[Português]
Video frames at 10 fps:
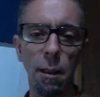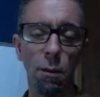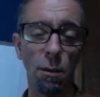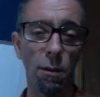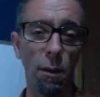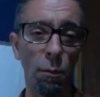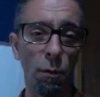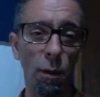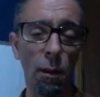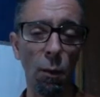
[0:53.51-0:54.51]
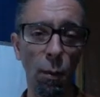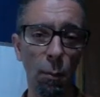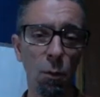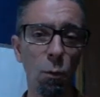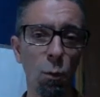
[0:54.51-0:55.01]
nós estamos ainda no
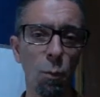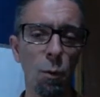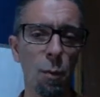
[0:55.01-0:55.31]
primeiro grupo de